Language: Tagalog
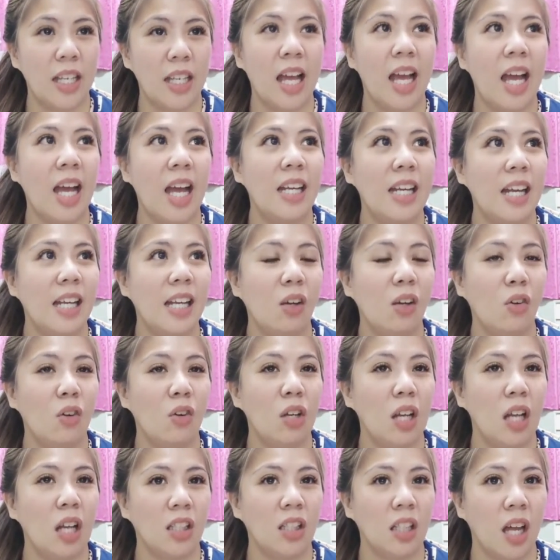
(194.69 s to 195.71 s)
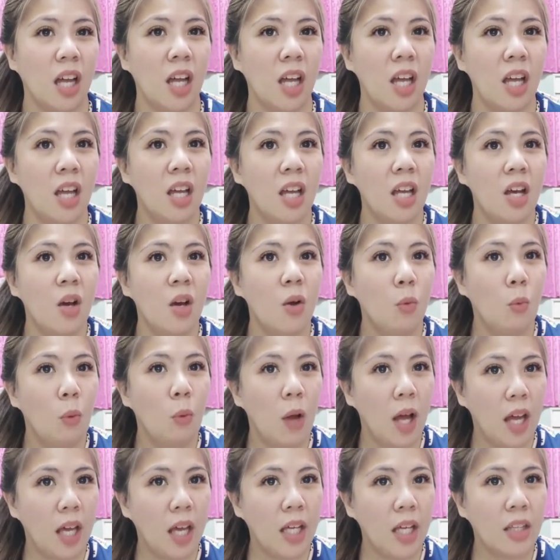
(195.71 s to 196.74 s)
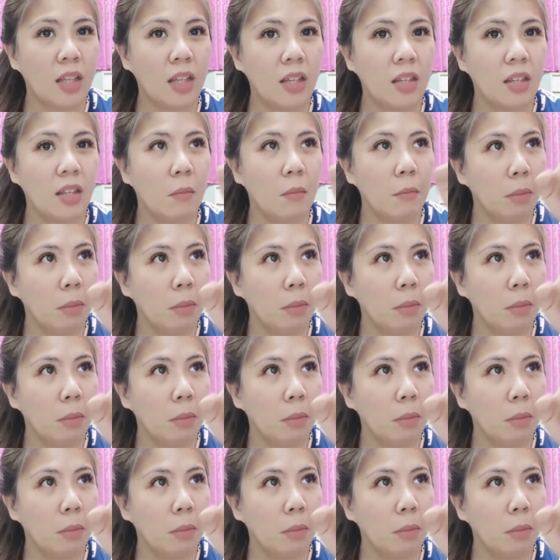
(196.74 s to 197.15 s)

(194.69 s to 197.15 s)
Naaalala ko lang na white,